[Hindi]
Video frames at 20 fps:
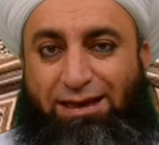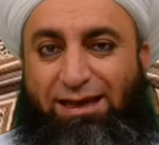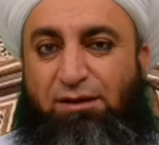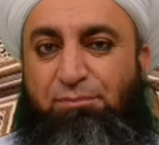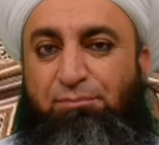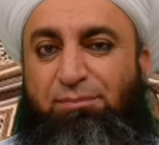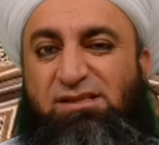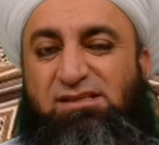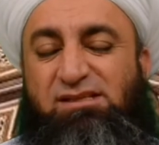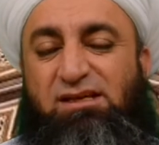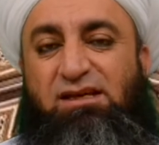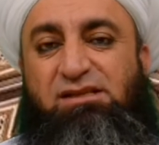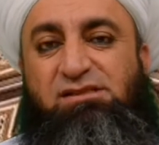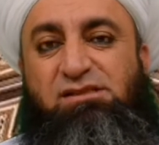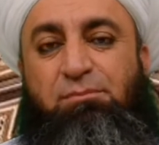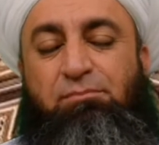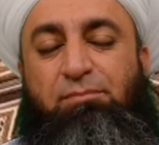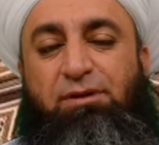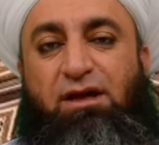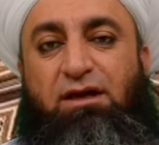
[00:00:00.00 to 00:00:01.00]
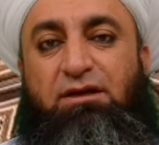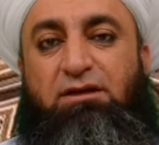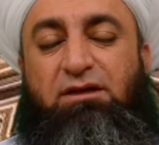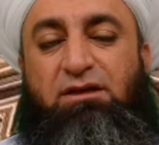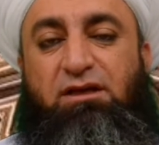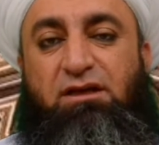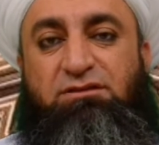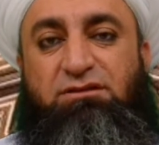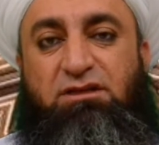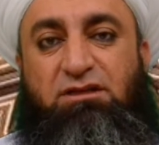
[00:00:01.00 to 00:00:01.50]
एक मसला जब बयान
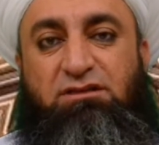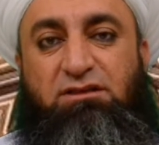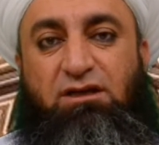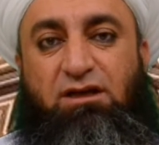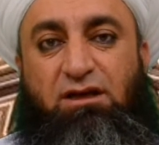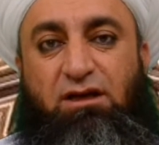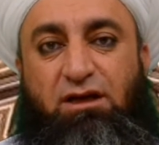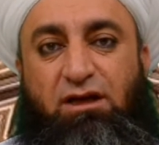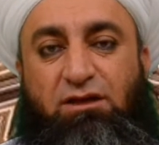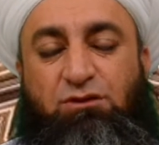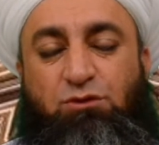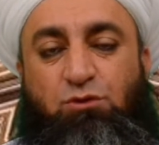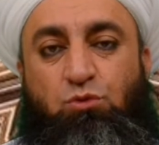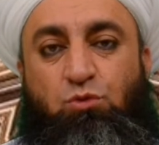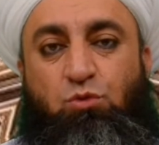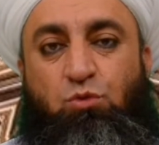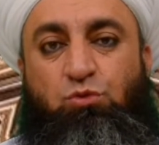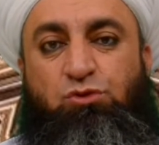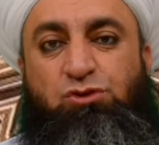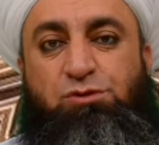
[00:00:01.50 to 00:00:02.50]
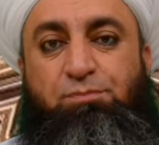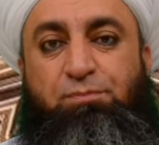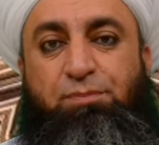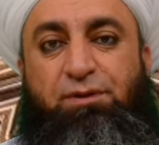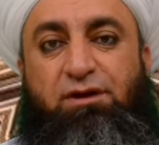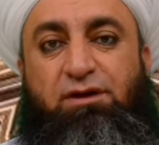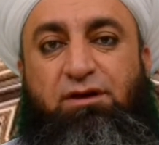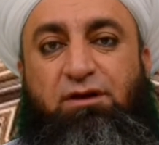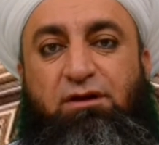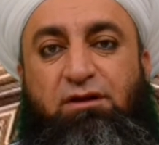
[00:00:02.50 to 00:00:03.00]
किया जाता है तो उस
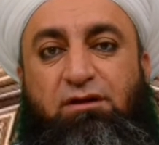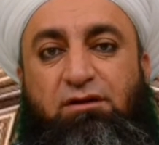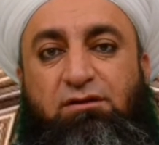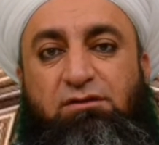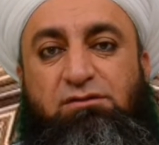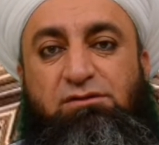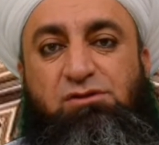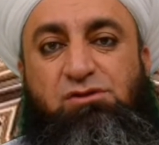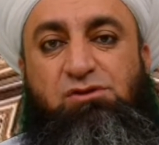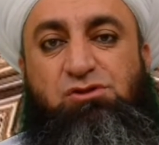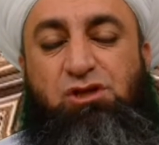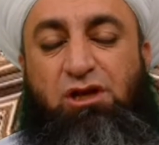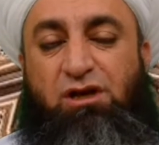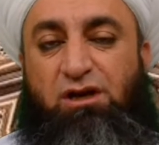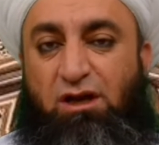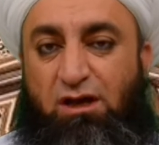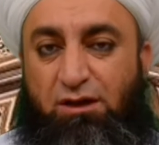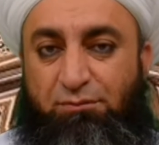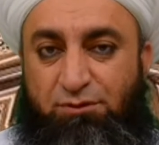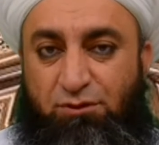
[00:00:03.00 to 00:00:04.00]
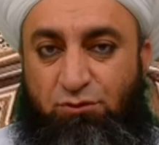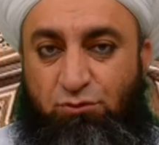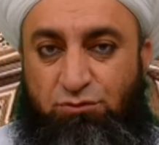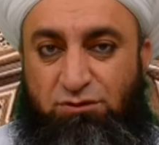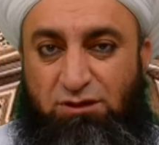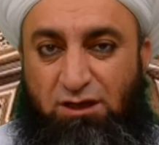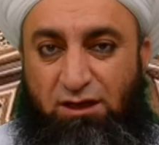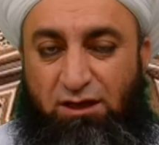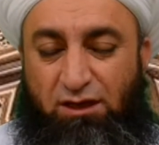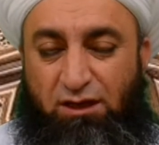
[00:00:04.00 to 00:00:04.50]
पर जरहा भी
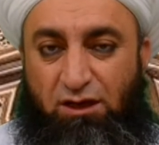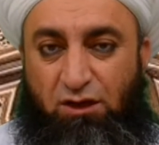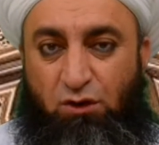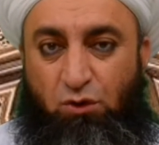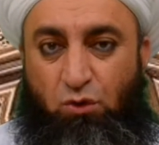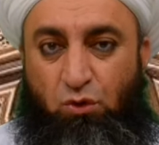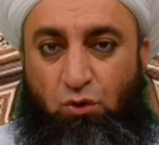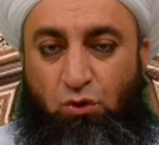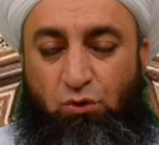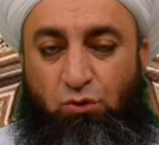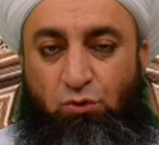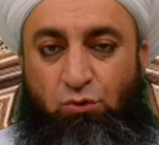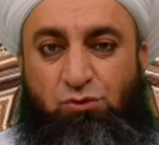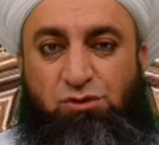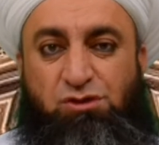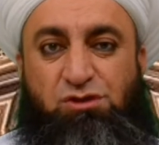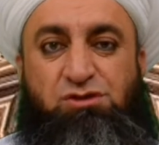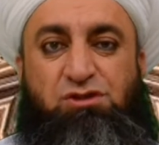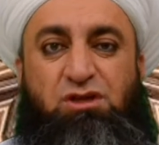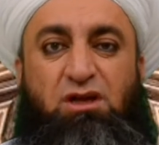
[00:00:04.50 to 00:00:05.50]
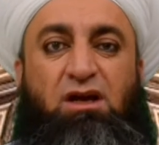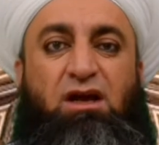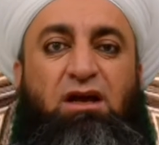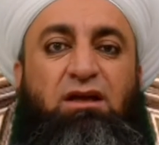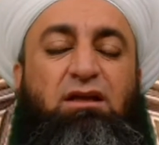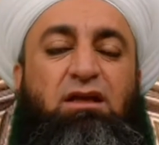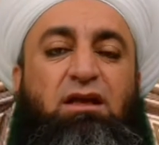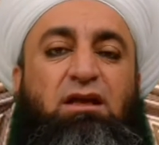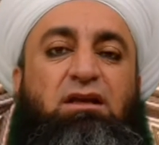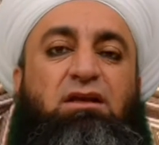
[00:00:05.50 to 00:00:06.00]
होता है और उस जरहा
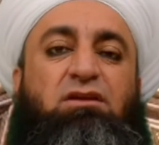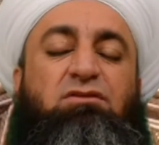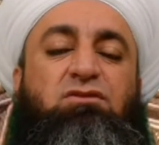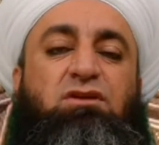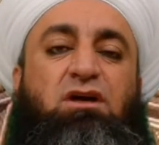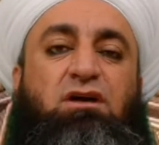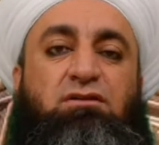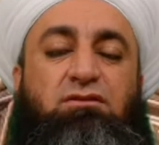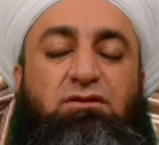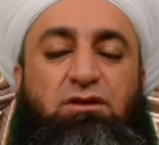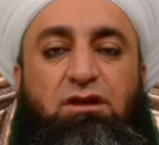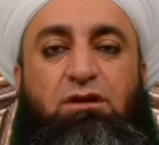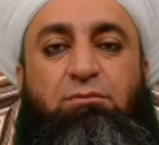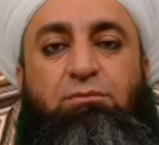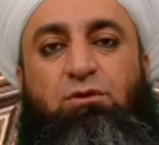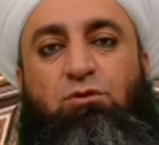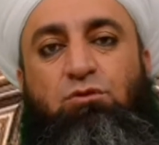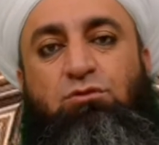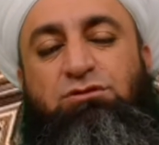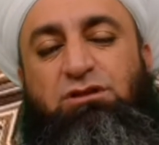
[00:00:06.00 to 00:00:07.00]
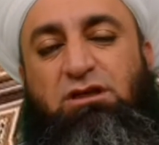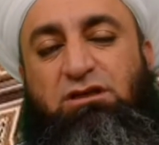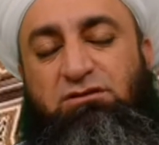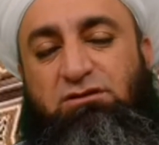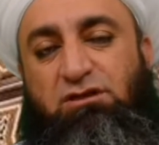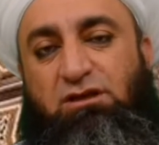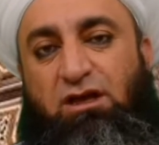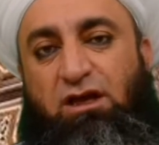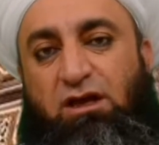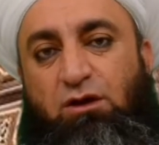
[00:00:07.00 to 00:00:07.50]
के लिए तादील भी हो
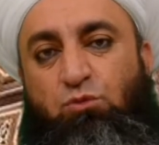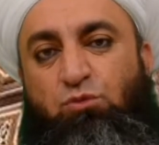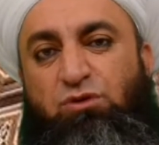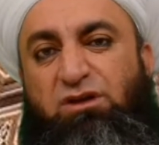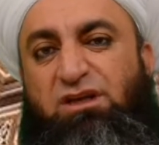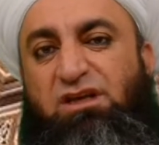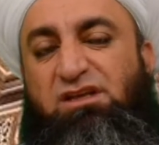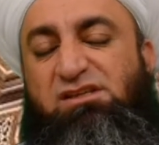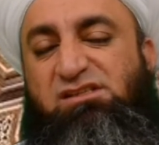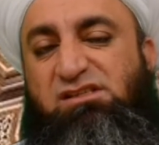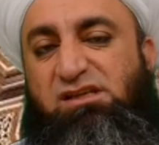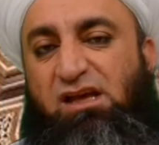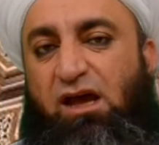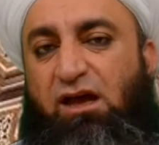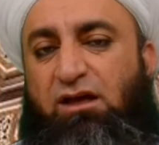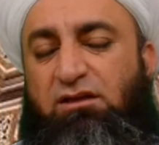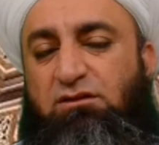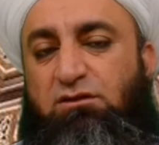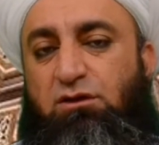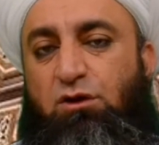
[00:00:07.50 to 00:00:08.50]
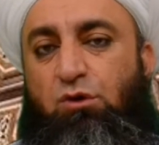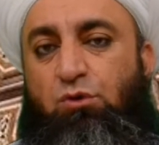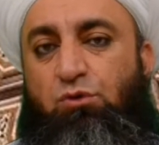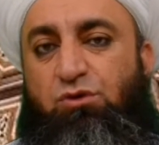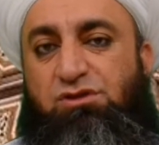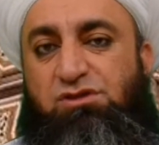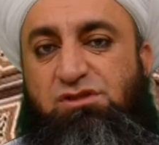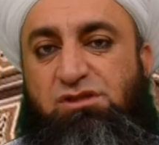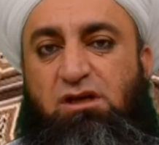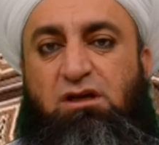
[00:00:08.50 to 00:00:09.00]
जाती है उनकी सेहत
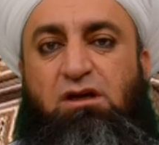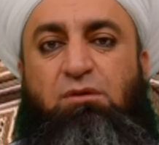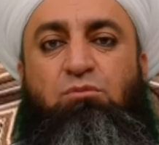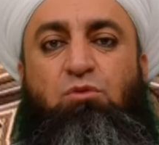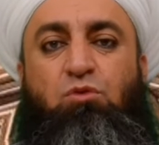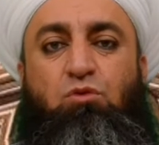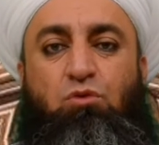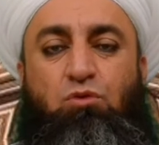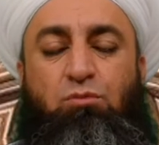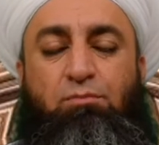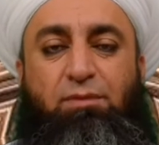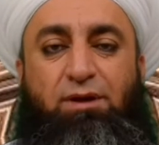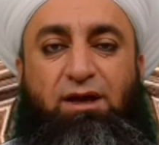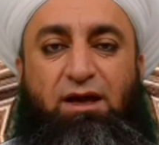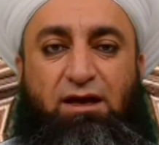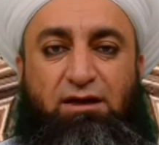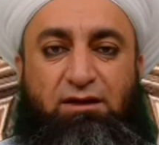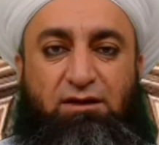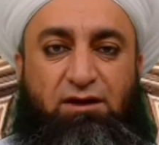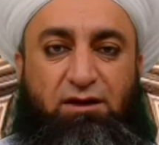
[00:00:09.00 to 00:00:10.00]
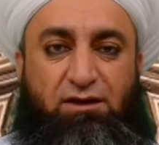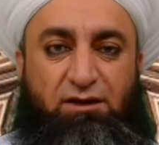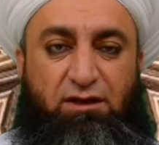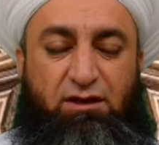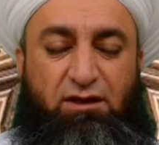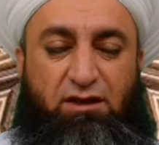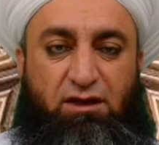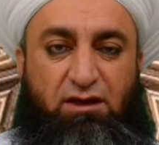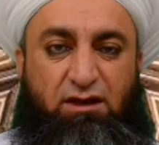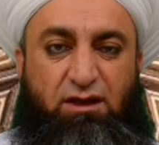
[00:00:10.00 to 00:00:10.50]
और सकम को बयान करने
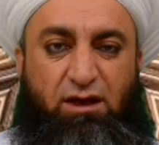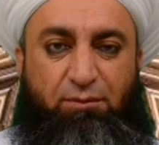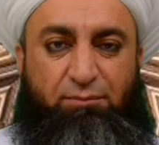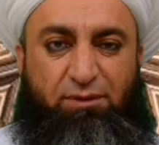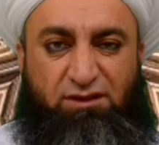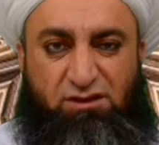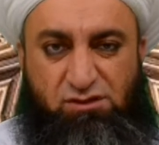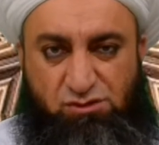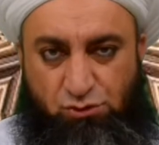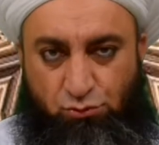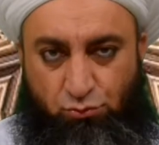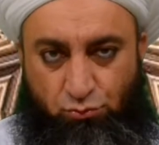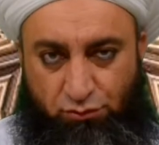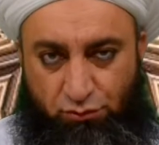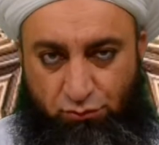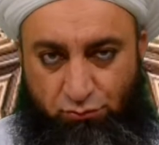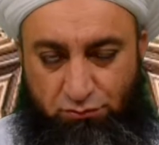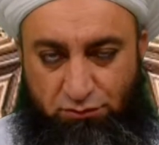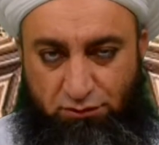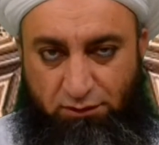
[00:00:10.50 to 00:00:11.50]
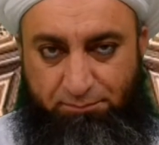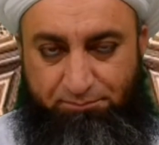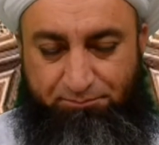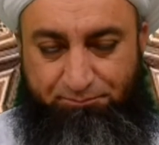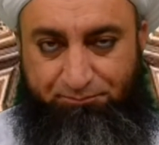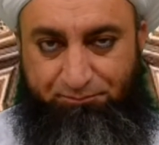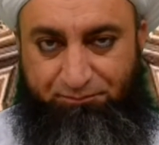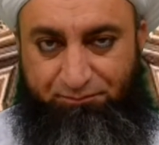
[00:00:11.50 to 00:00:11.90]
के लिए हमें ये ज़रूरी होती है